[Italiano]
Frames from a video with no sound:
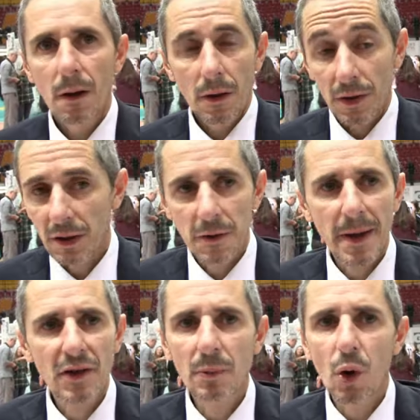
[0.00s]
Sì,
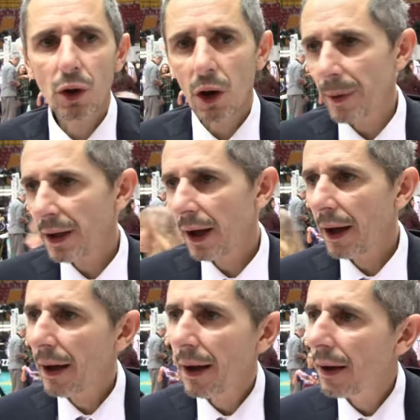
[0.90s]
dispiace molto
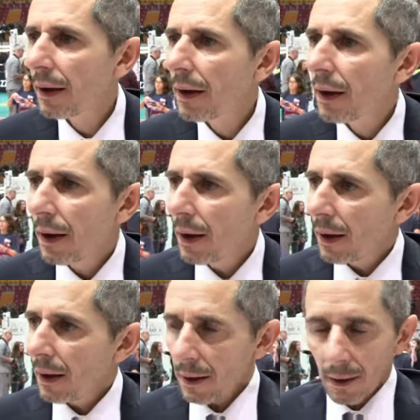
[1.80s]
perché
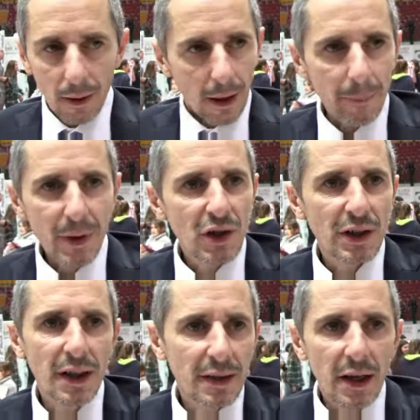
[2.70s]
a
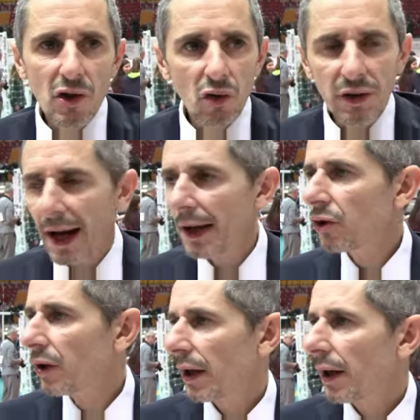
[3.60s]
prescindere dal
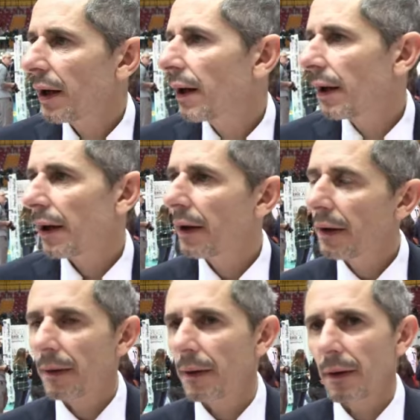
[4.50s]
risultato che,
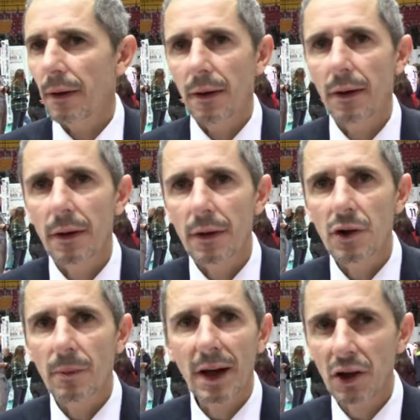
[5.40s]

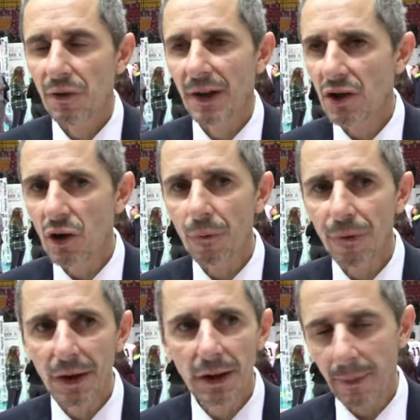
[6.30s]
insomma, ci vede
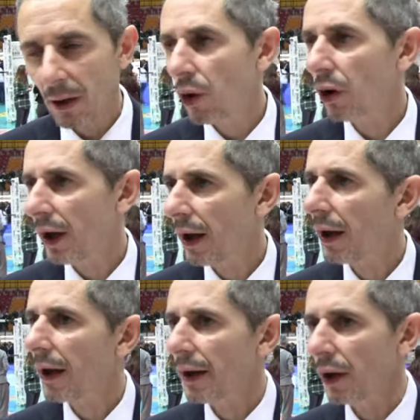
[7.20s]
sconfitti, ma quello
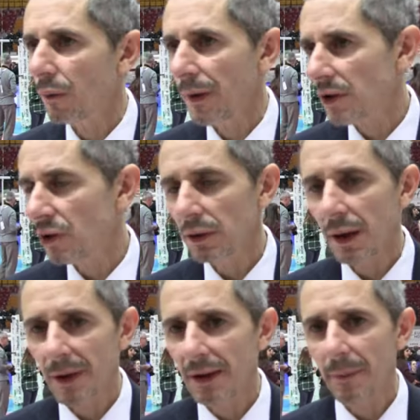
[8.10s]
che, che, non va
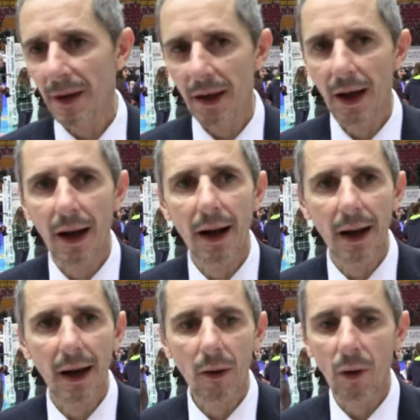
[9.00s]
assolutamente bene è
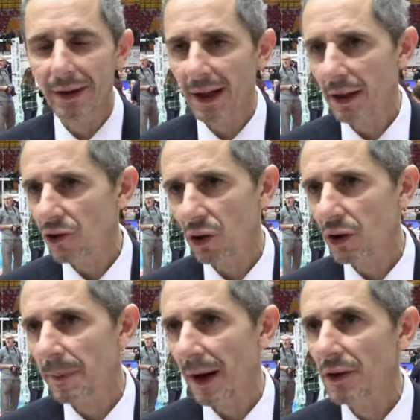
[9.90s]
la, la qualità del gioco
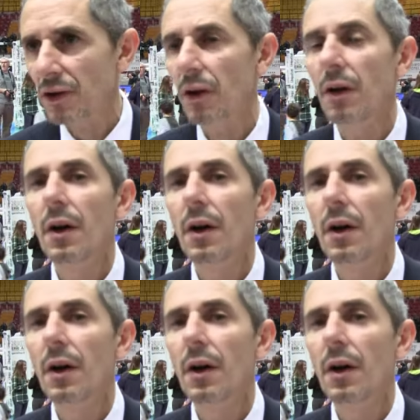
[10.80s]
espresso